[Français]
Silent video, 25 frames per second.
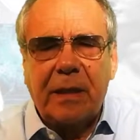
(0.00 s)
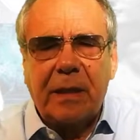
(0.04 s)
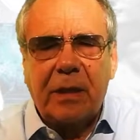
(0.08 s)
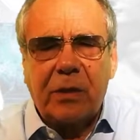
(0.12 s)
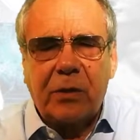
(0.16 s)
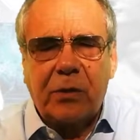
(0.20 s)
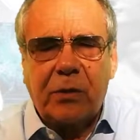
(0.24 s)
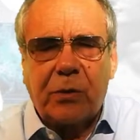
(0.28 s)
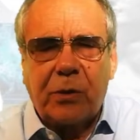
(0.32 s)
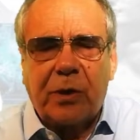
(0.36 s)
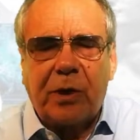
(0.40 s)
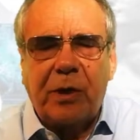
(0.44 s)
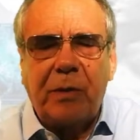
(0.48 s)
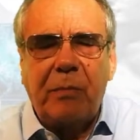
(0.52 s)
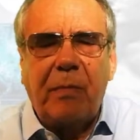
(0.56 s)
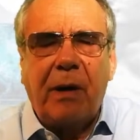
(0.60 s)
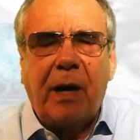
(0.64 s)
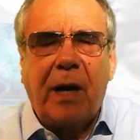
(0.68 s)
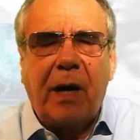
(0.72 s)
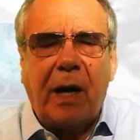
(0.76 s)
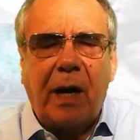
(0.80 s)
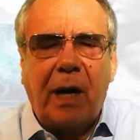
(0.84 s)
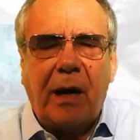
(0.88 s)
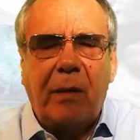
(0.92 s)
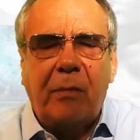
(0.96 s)
ce qui m'a
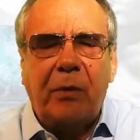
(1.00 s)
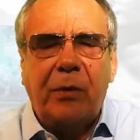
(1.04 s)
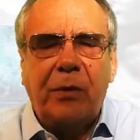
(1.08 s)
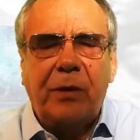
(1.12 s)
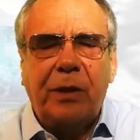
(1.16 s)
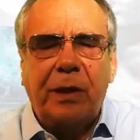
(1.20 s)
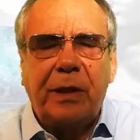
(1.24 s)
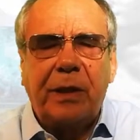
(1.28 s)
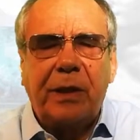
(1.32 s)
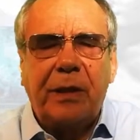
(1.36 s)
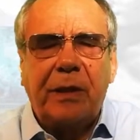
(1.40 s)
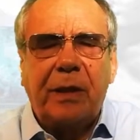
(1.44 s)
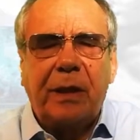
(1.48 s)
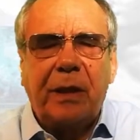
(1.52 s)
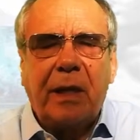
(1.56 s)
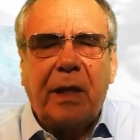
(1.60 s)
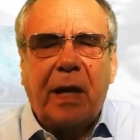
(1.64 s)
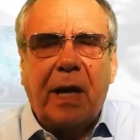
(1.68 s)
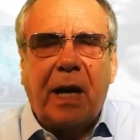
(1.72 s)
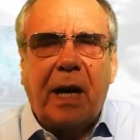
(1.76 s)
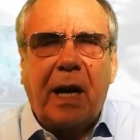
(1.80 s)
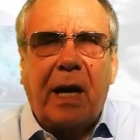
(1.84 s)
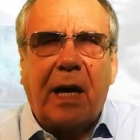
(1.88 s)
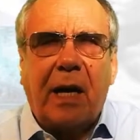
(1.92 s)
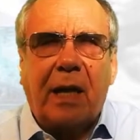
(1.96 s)
amené
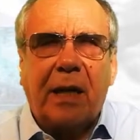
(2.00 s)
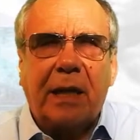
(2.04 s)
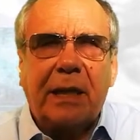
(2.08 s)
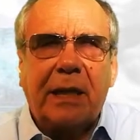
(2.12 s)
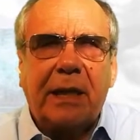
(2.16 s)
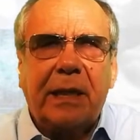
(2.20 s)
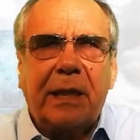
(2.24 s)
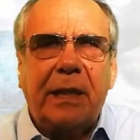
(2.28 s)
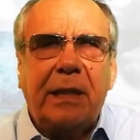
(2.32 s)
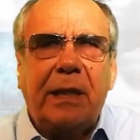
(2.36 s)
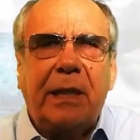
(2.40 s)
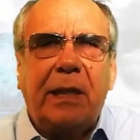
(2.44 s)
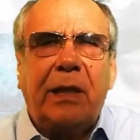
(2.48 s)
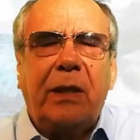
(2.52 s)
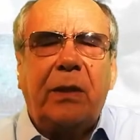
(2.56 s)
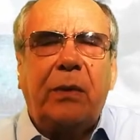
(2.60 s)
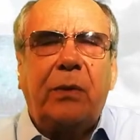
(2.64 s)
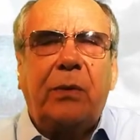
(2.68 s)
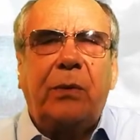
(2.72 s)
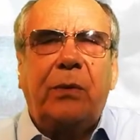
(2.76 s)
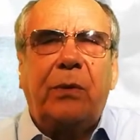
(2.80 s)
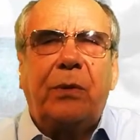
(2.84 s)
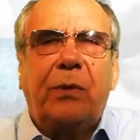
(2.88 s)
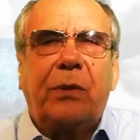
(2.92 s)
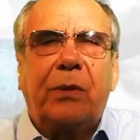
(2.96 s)
à créer
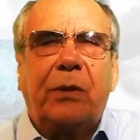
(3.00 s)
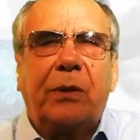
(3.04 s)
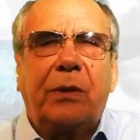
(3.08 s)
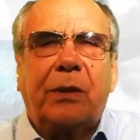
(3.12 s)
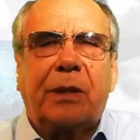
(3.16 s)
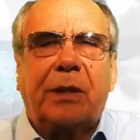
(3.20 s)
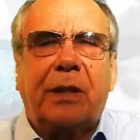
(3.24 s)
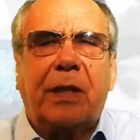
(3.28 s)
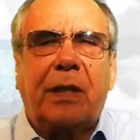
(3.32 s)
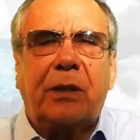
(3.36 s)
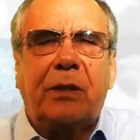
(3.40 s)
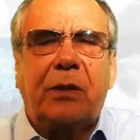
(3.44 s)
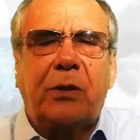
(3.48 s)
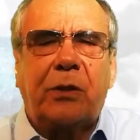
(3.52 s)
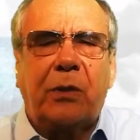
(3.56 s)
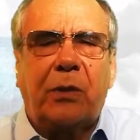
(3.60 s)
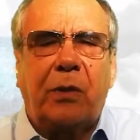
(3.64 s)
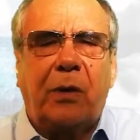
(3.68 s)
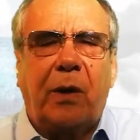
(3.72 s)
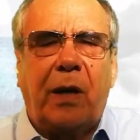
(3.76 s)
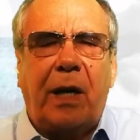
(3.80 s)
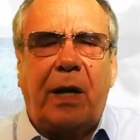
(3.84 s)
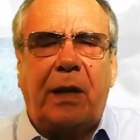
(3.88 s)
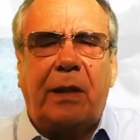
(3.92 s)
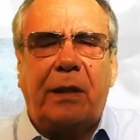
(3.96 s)
une
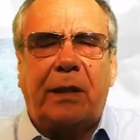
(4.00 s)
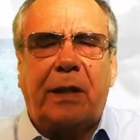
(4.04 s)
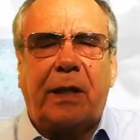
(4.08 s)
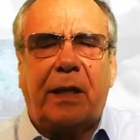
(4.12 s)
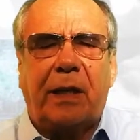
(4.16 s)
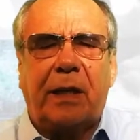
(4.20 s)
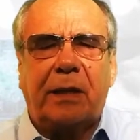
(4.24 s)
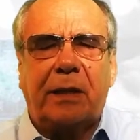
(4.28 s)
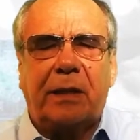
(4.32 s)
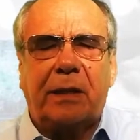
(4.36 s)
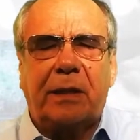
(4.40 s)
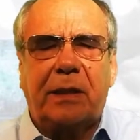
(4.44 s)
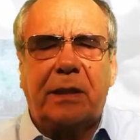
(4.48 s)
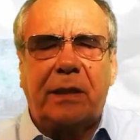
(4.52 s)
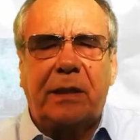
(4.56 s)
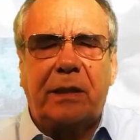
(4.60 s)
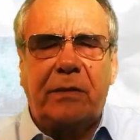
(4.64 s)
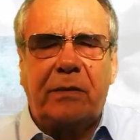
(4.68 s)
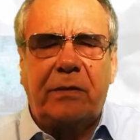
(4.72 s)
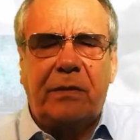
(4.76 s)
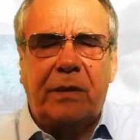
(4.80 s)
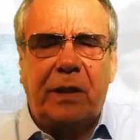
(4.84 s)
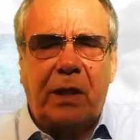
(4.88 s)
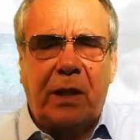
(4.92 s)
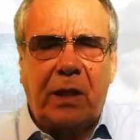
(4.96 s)
station
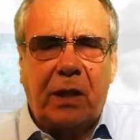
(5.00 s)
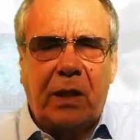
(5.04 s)
interactive